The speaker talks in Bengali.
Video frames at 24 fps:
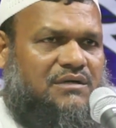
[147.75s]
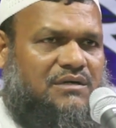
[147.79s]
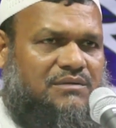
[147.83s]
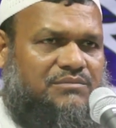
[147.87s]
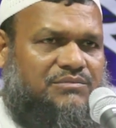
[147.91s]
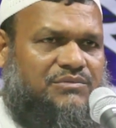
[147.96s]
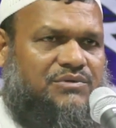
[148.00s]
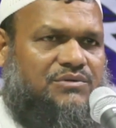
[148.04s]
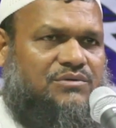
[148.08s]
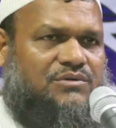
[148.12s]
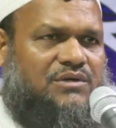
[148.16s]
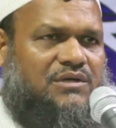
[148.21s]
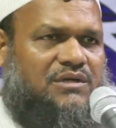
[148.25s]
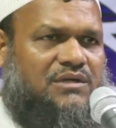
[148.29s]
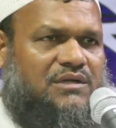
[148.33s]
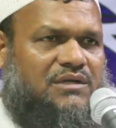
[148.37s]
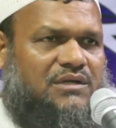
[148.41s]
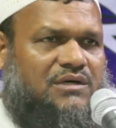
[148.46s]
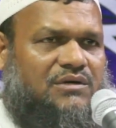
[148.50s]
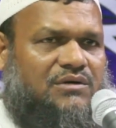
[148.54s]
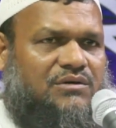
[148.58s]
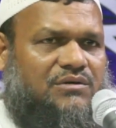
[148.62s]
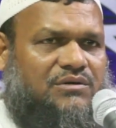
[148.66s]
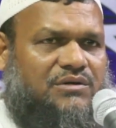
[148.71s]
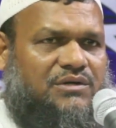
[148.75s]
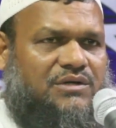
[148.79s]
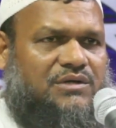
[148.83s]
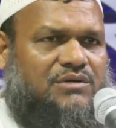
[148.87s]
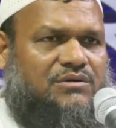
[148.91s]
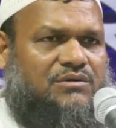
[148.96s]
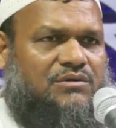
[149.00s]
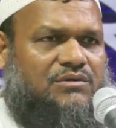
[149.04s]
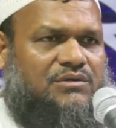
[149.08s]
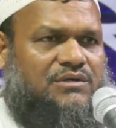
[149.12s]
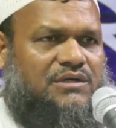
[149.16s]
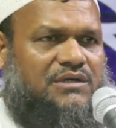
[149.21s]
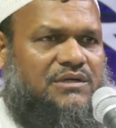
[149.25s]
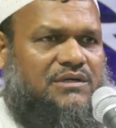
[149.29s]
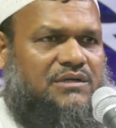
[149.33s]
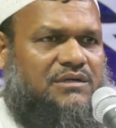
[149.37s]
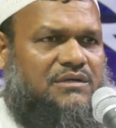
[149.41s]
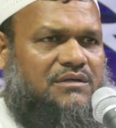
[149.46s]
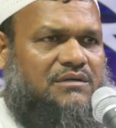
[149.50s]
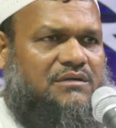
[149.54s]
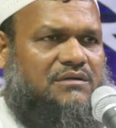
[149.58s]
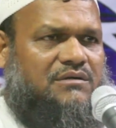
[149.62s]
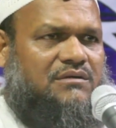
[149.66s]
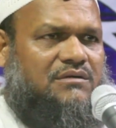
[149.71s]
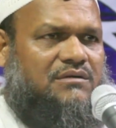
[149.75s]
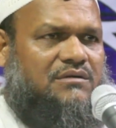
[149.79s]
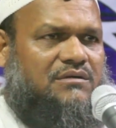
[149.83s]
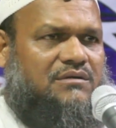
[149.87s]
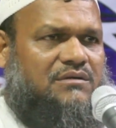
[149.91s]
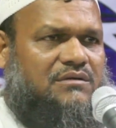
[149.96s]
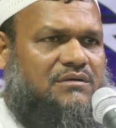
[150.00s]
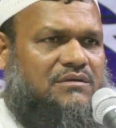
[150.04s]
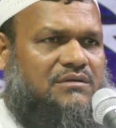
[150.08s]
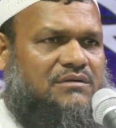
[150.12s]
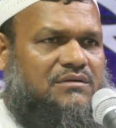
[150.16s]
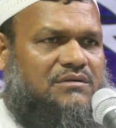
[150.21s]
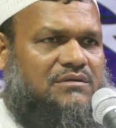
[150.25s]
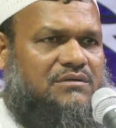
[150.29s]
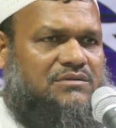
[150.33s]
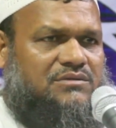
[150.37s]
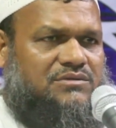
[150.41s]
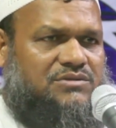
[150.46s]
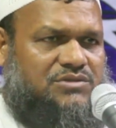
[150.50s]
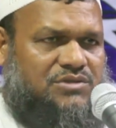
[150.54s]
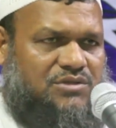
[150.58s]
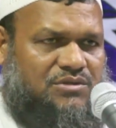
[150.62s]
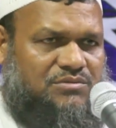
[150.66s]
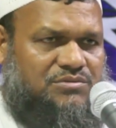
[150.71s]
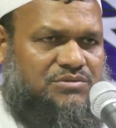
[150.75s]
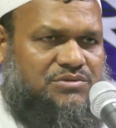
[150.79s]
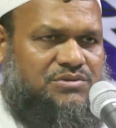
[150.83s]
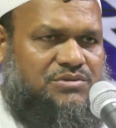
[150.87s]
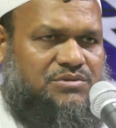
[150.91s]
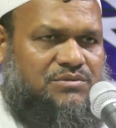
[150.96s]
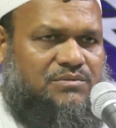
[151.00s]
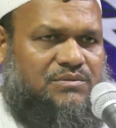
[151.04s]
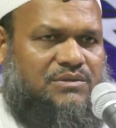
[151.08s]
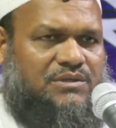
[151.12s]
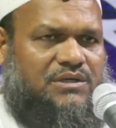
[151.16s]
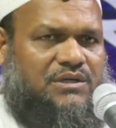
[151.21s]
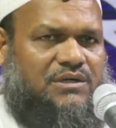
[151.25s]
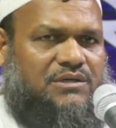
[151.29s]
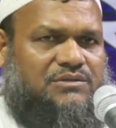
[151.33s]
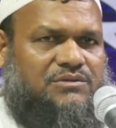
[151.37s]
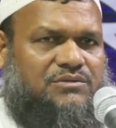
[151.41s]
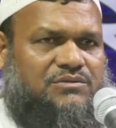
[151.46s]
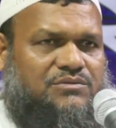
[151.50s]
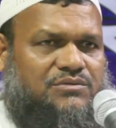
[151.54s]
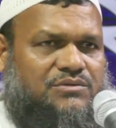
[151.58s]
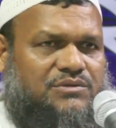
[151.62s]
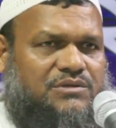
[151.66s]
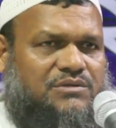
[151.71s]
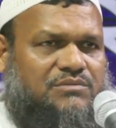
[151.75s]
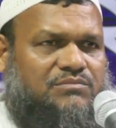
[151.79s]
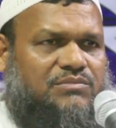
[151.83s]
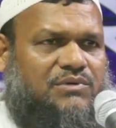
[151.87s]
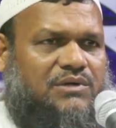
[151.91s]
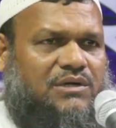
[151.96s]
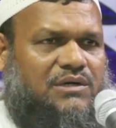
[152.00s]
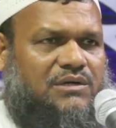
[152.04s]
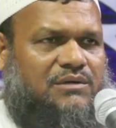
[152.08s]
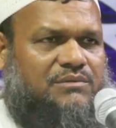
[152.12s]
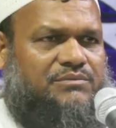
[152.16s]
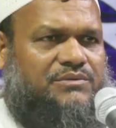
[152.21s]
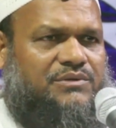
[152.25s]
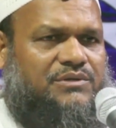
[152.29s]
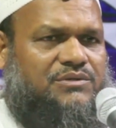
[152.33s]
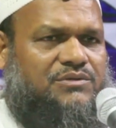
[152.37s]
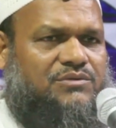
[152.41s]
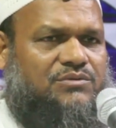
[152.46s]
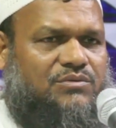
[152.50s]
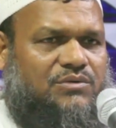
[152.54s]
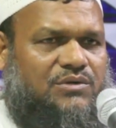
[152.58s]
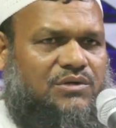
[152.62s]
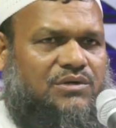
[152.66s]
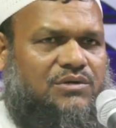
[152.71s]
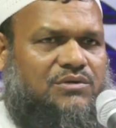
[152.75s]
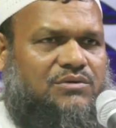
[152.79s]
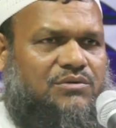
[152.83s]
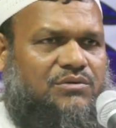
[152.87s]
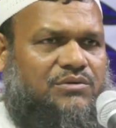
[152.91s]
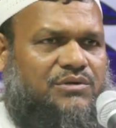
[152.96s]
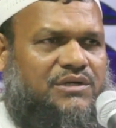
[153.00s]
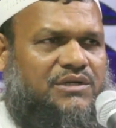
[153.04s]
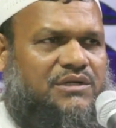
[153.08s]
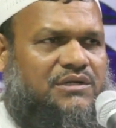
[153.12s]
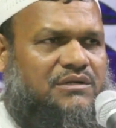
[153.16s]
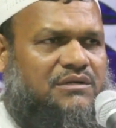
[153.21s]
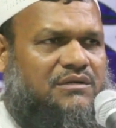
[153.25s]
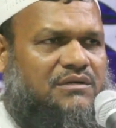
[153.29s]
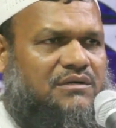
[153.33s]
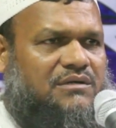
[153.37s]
আমিও আল্লাহর নিকটে সবসময় আন্তরিকভাবে দোয়া করি